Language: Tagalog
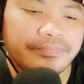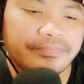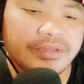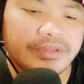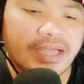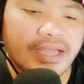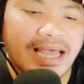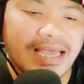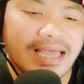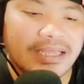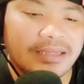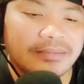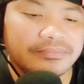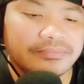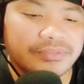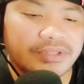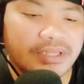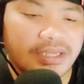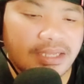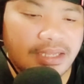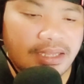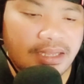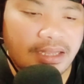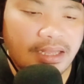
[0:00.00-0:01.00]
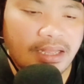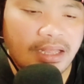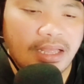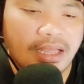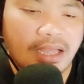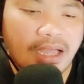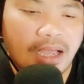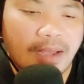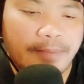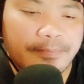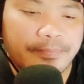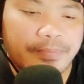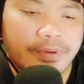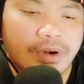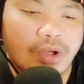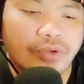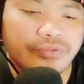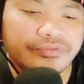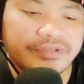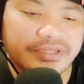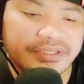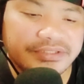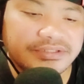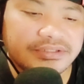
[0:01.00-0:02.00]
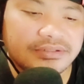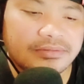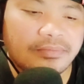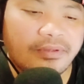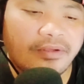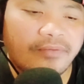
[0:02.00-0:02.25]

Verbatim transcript: I am the proudest